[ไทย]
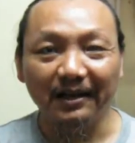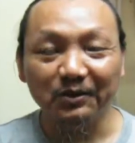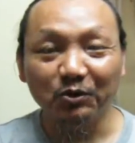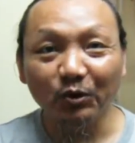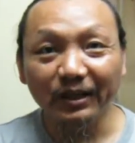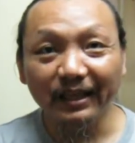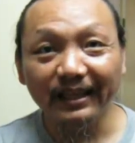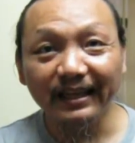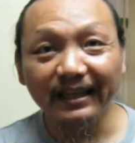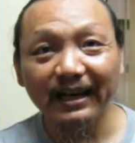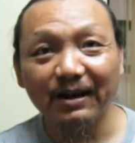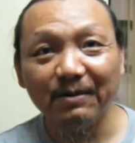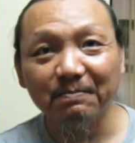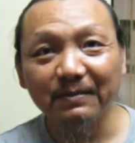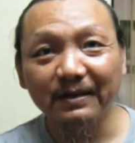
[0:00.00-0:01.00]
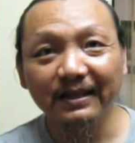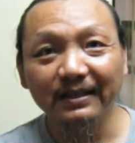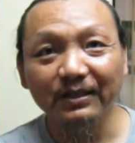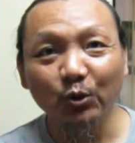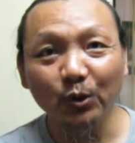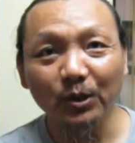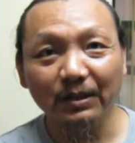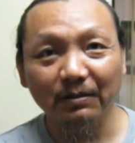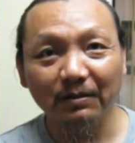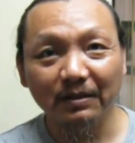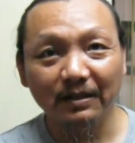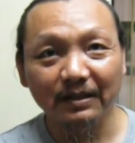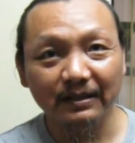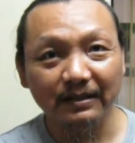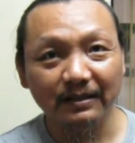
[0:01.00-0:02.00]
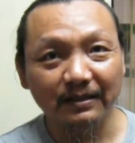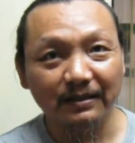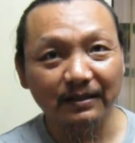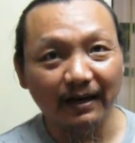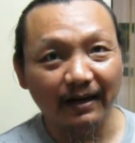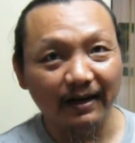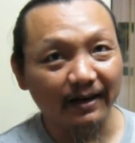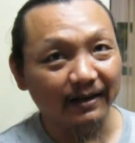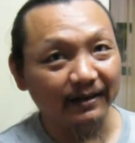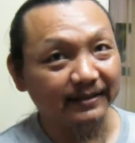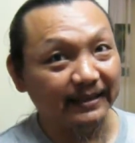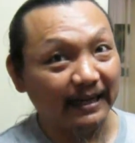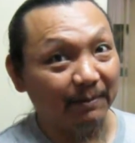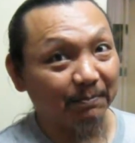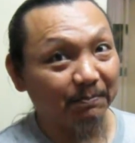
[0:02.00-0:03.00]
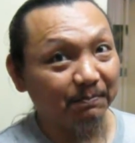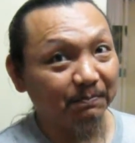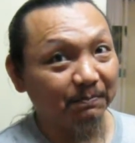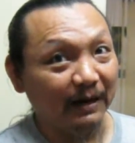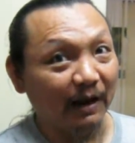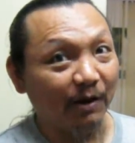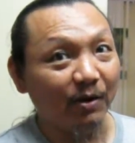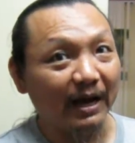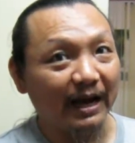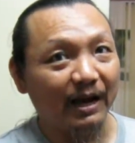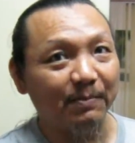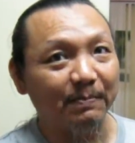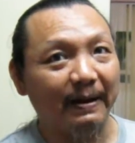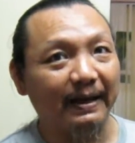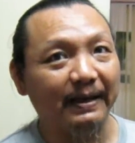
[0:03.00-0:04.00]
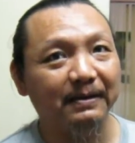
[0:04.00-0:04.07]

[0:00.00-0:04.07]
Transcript: ชุดนี้นะครับคือชุดจำแล้วหายไป